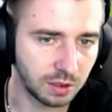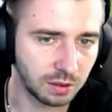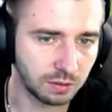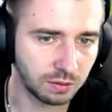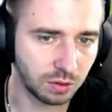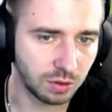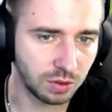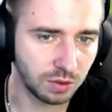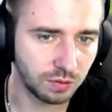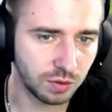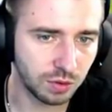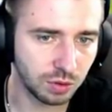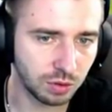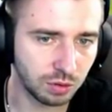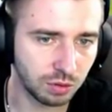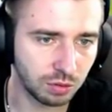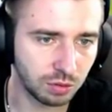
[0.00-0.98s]
Вроде все
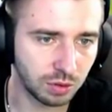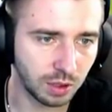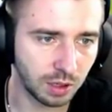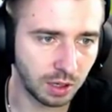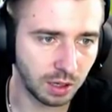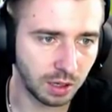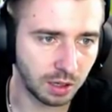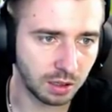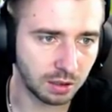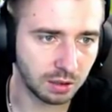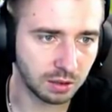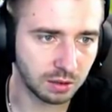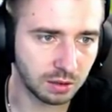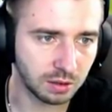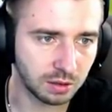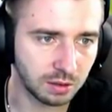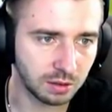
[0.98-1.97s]
круто, а
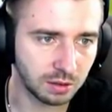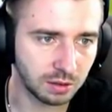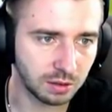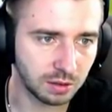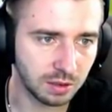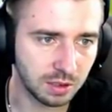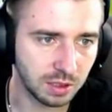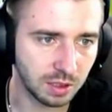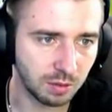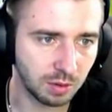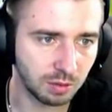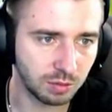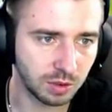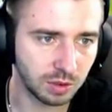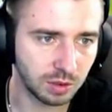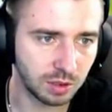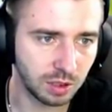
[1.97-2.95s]
на
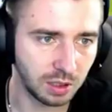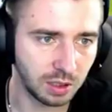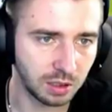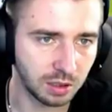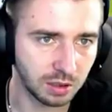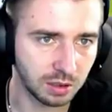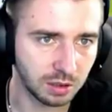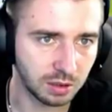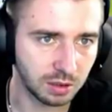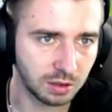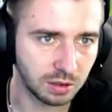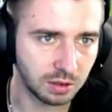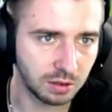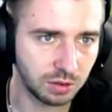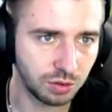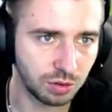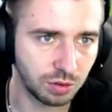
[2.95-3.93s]
самом-то деле
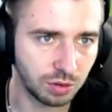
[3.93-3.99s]
ничего